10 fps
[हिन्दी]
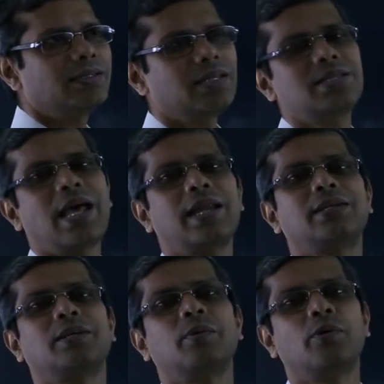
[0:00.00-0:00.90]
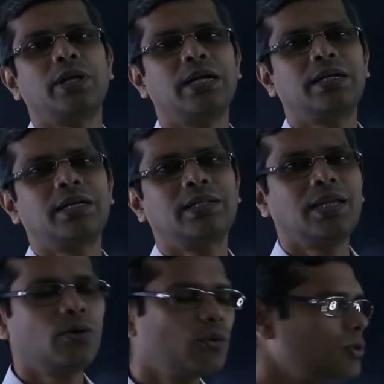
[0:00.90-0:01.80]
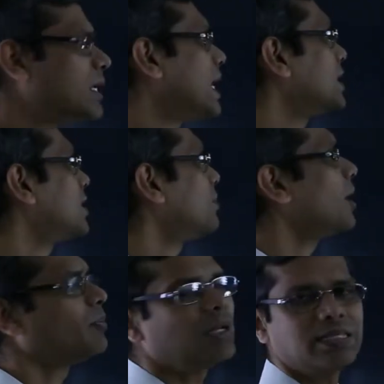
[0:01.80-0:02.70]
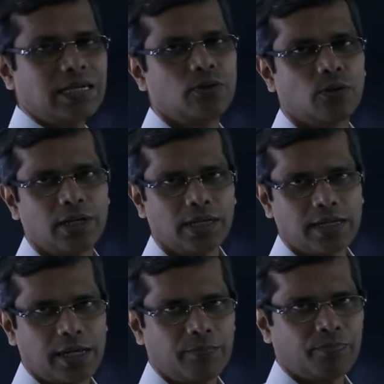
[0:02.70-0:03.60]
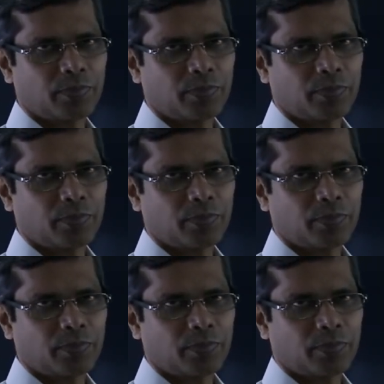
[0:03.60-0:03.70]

जिस डायरेक्शन में ओरिएंटेड थे उस डायरेक्शन में हमने जेड को ले लिया